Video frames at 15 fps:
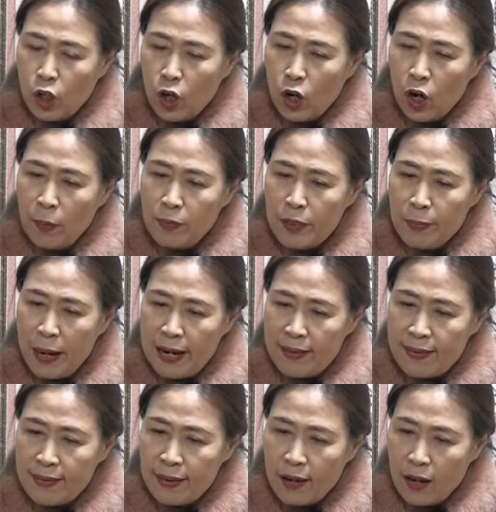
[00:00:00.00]
엄지만
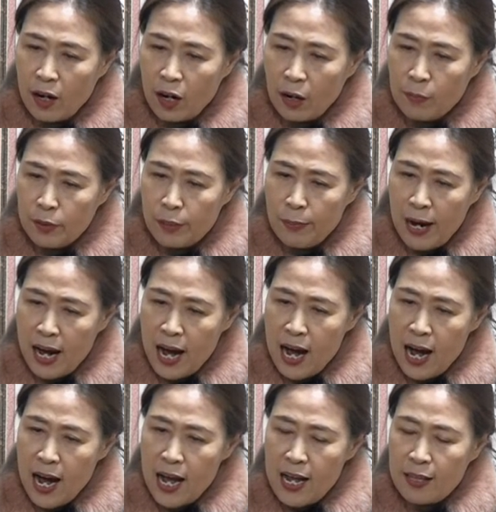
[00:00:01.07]

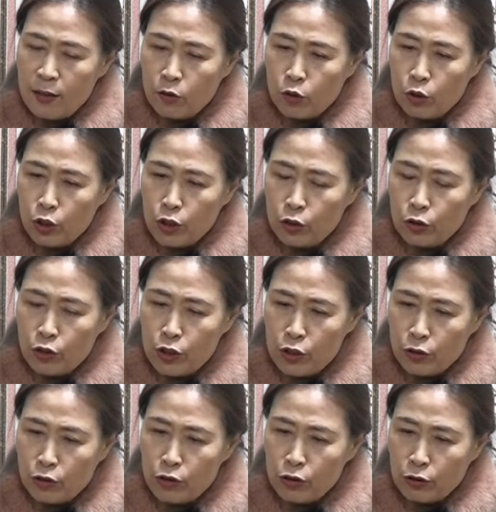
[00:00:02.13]
엄지만 굿
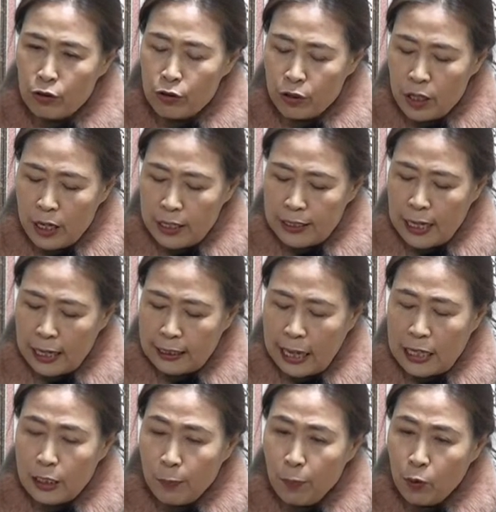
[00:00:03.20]
굿 굿 굿. 자,
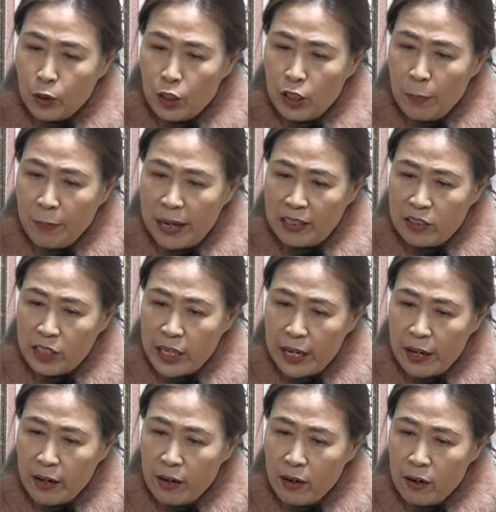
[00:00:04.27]
다시 포지션
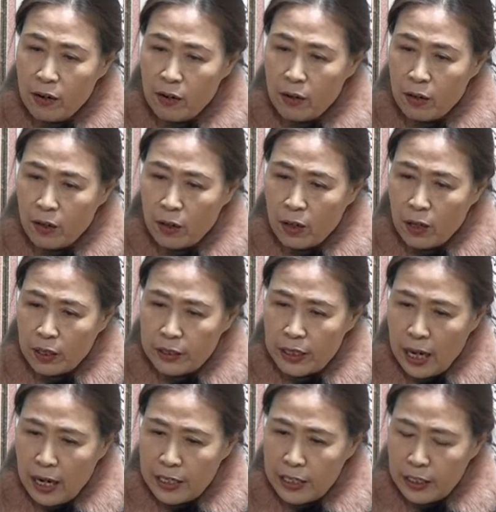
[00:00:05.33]
만드세요.
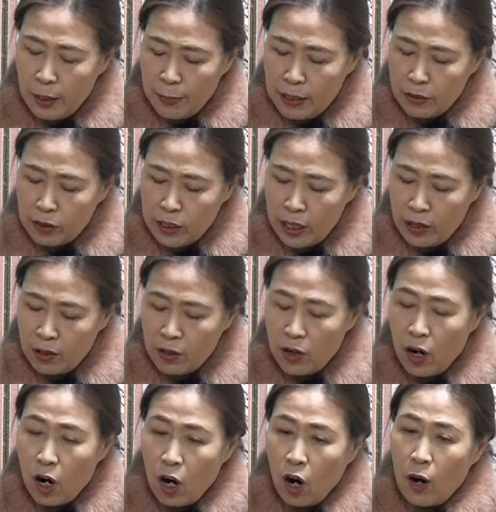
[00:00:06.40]
자, 이렇게 만드세요.
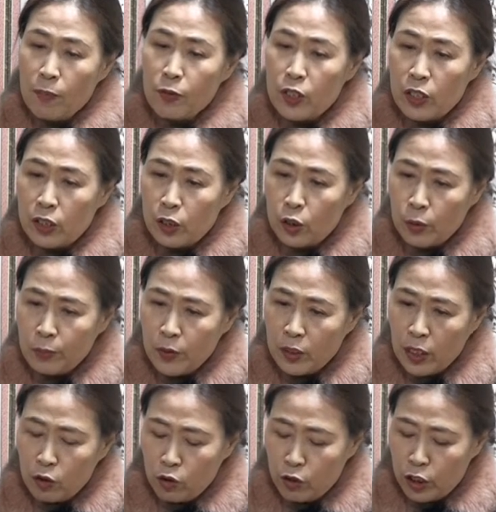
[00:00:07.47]
엄지를 좀
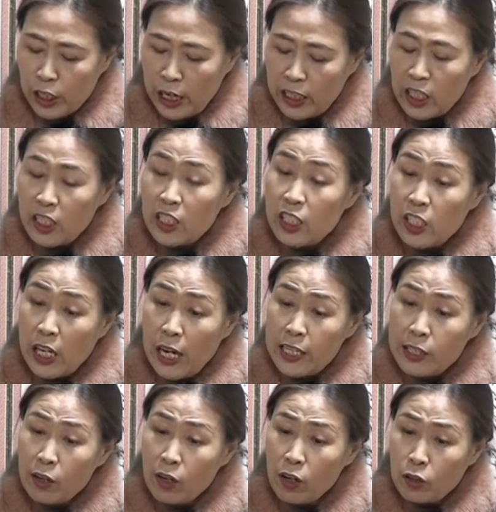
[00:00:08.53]
이렇게 뒤로 제끼듯이
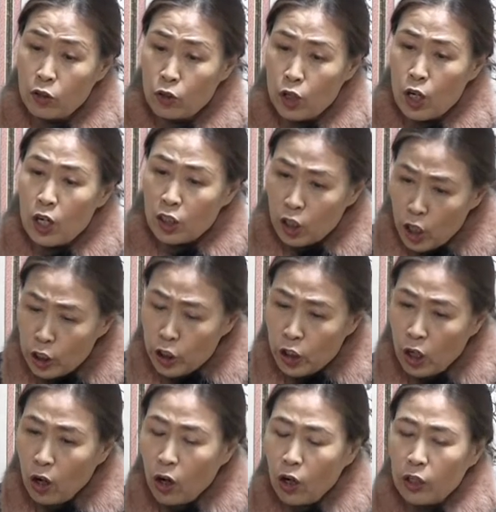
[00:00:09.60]
해서 그렇죠.
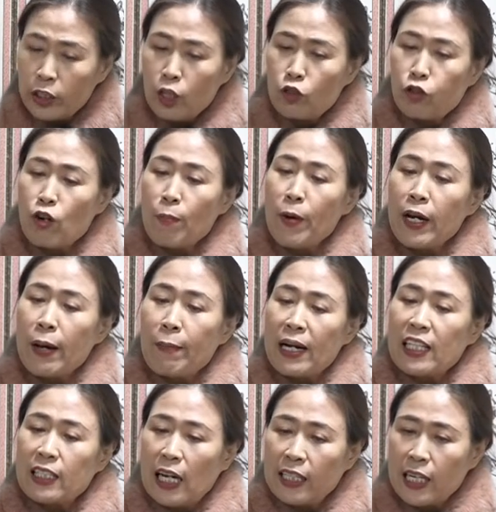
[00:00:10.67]
이렇게 줄면에
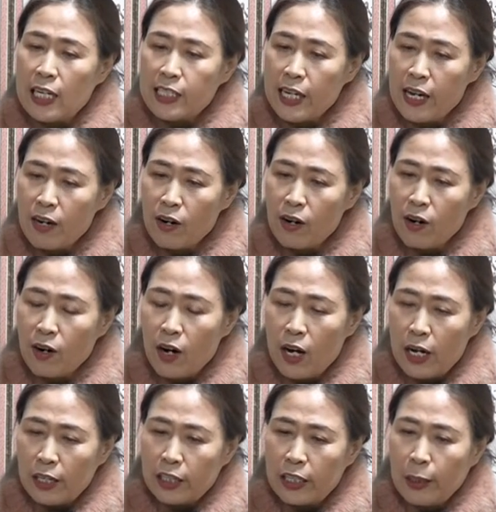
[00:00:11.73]
많이 닿게 하세요.
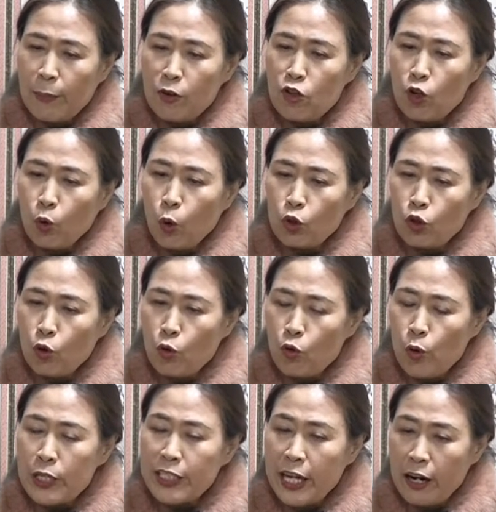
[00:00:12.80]
그런 다음에 위로 고추
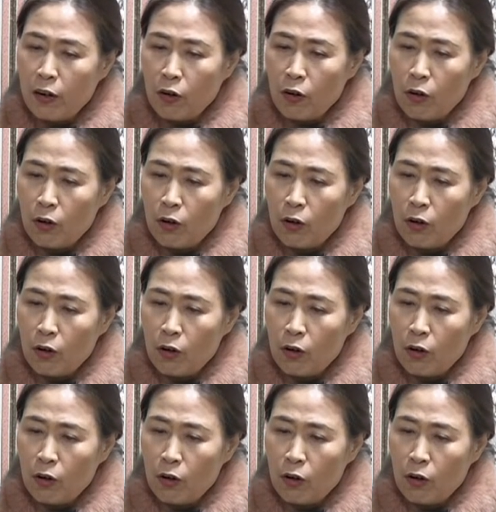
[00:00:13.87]
올리세요.